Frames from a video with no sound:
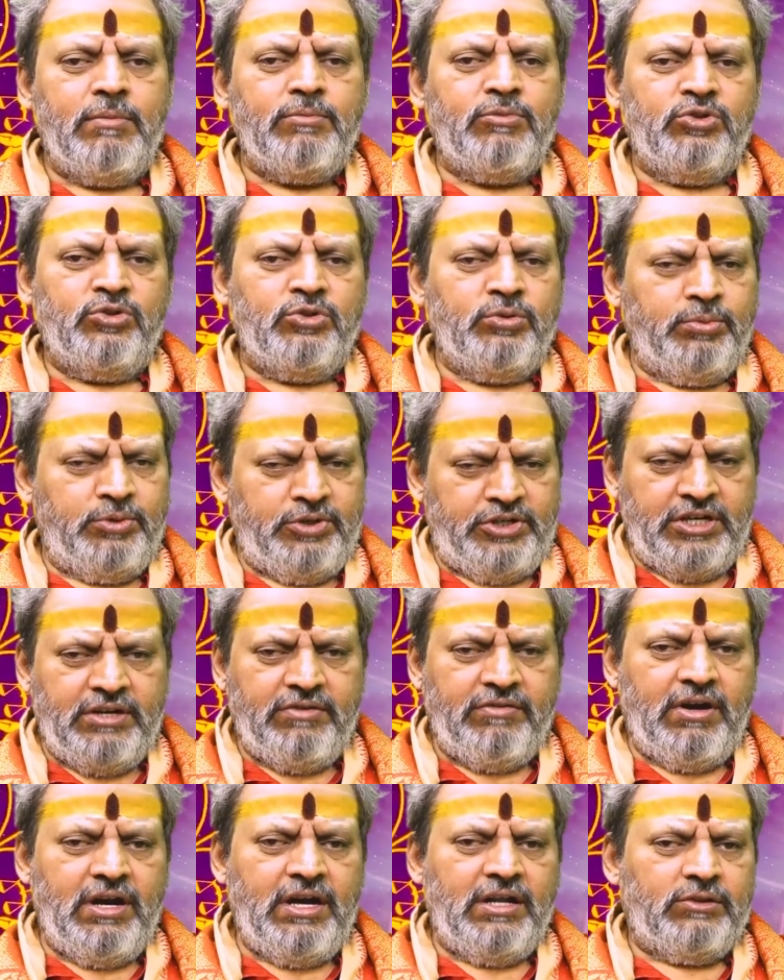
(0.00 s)
ముందు పుట్టిన
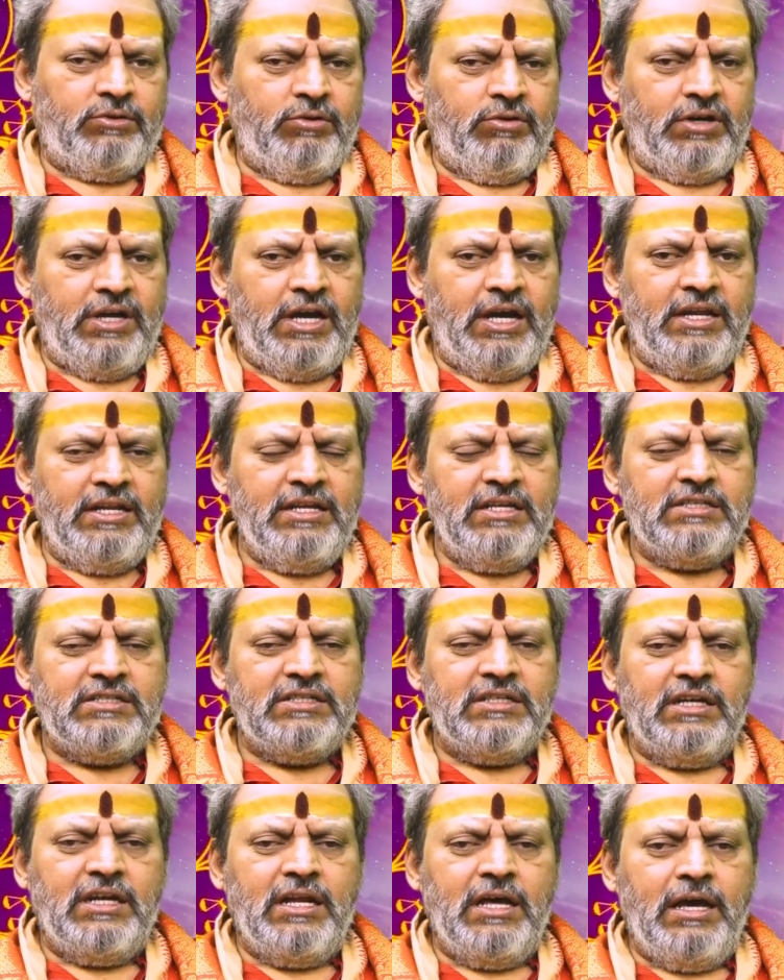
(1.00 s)
వాళ్లతో కానీ
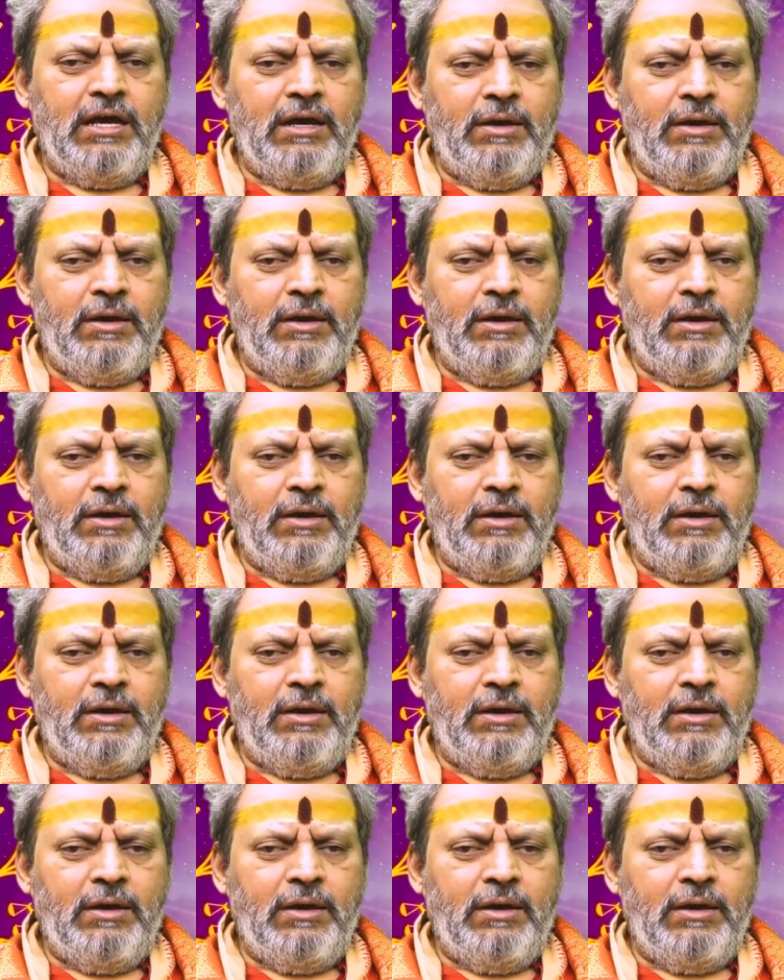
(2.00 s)
చిన్న